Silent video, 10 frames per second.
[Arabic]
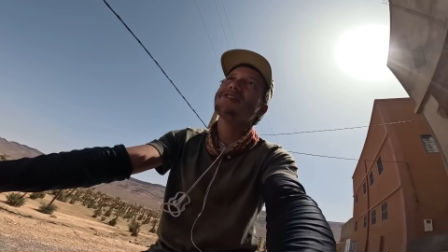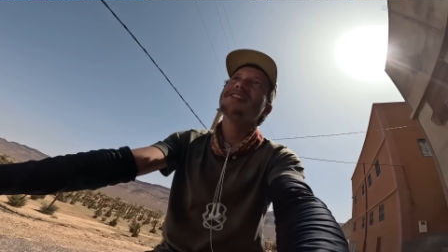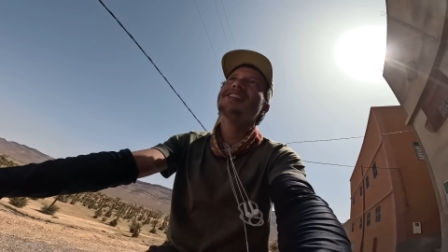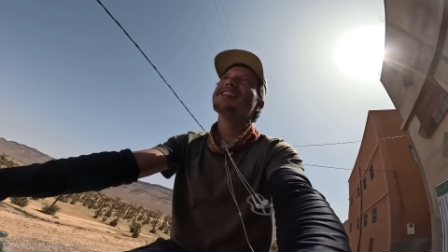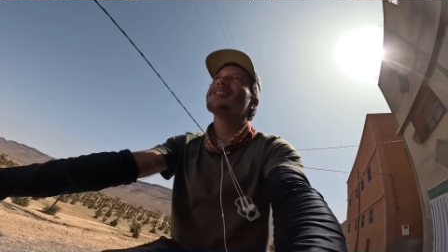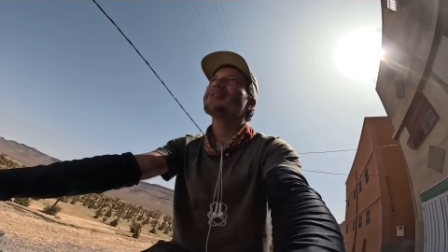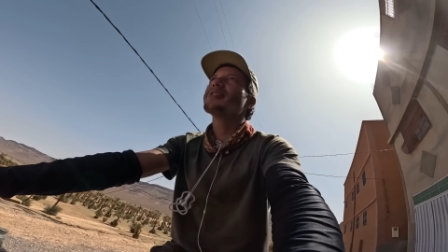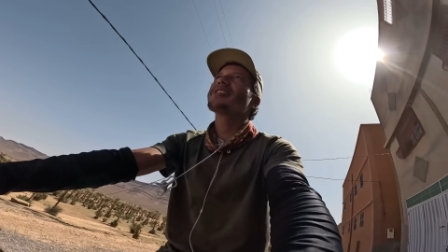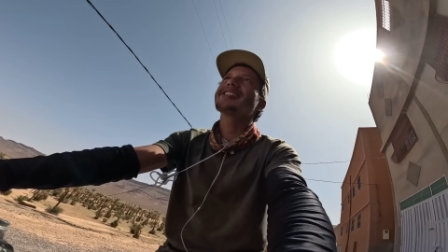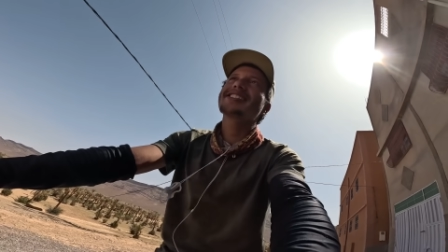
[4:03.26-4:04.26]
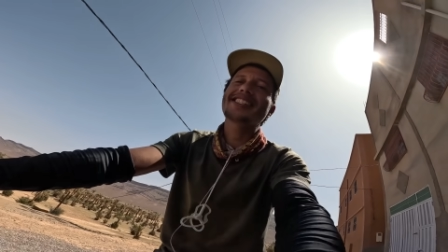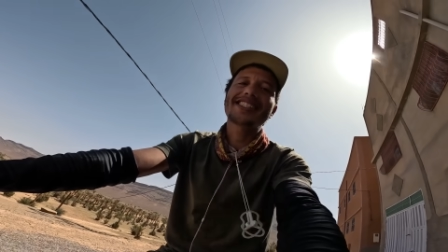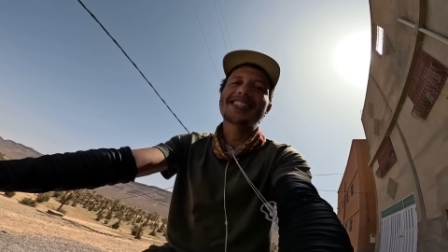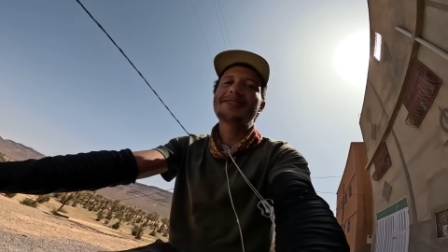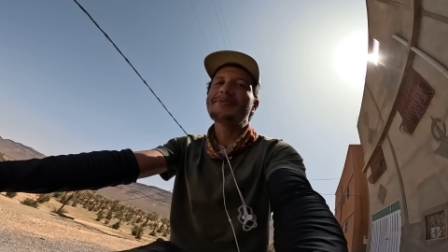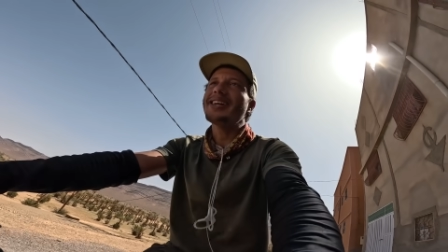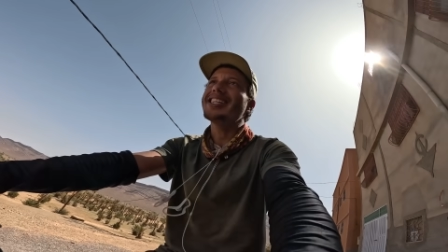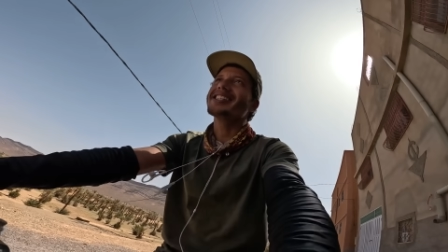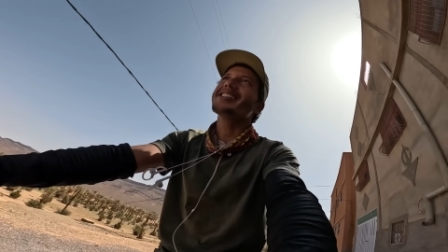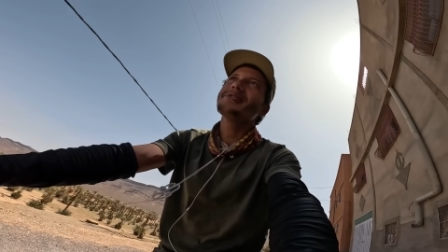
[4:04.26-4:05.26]
والو يلاه تغدات
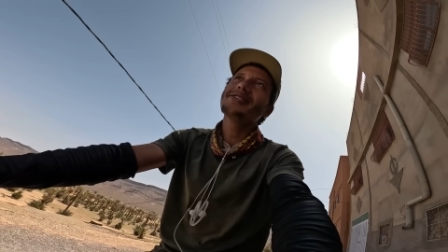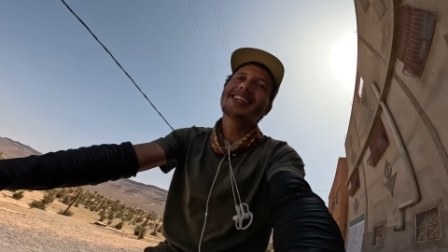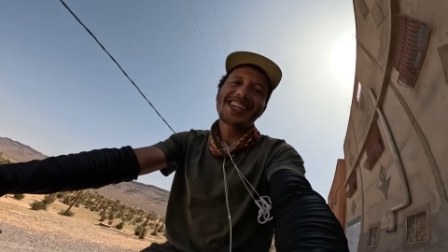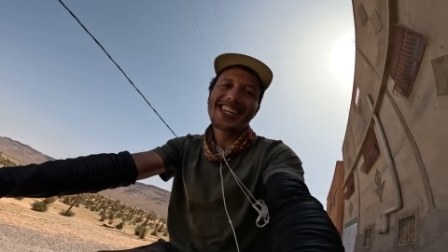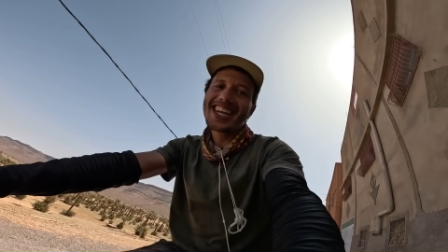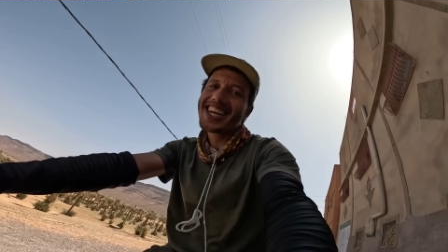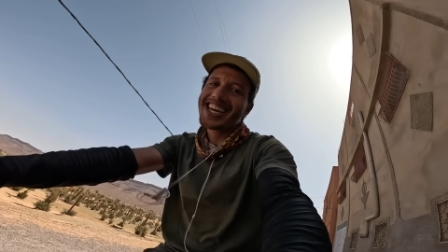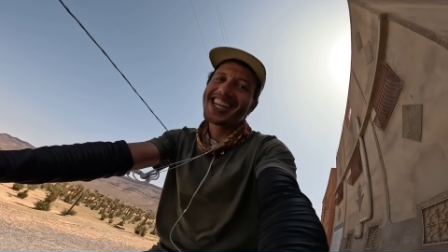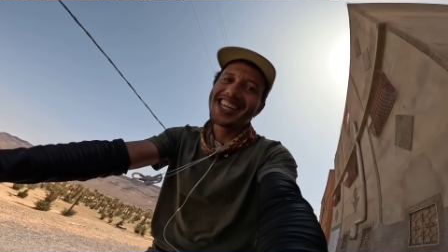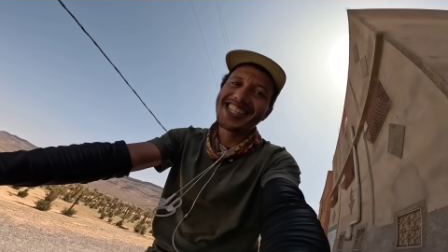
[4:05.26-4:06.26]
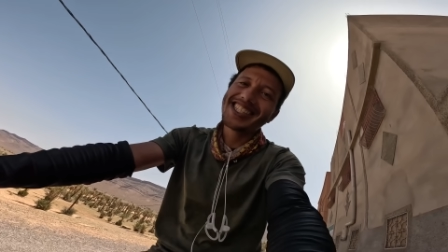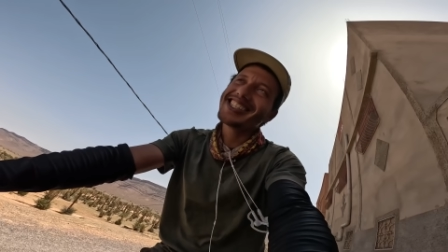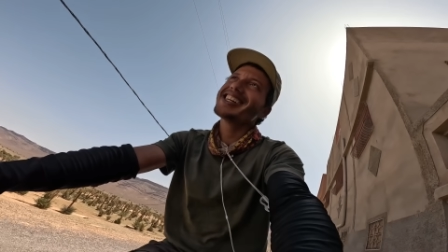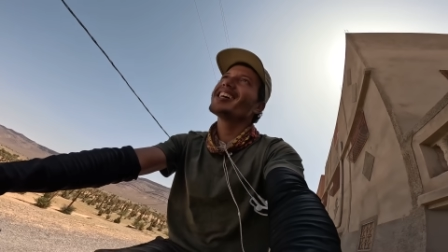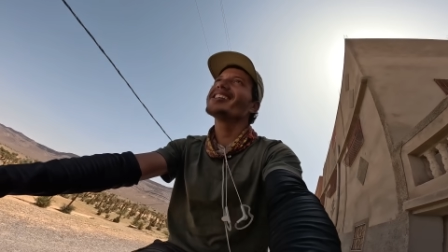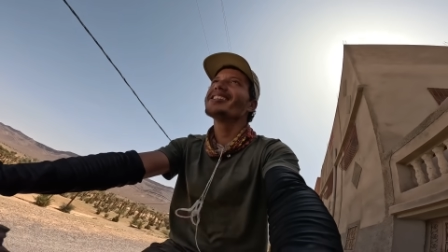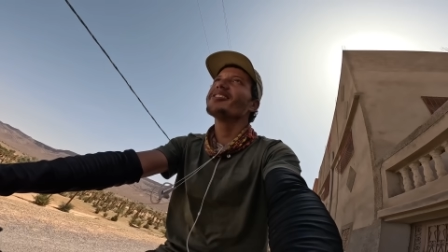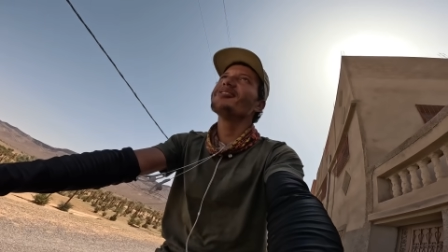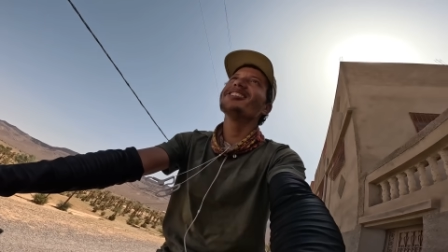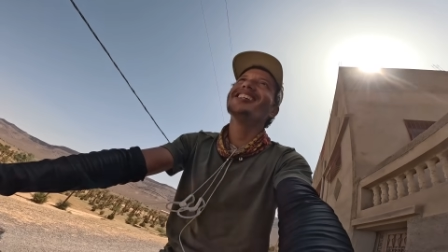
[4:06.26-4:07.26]
معلي الدراري الله يكليش
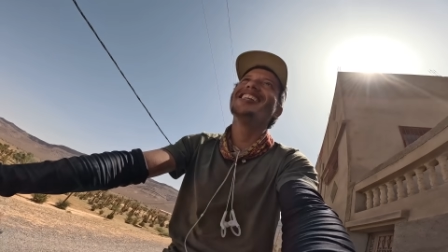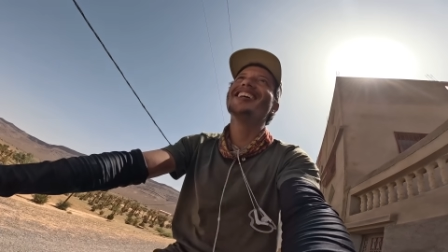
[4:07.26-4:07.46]
الله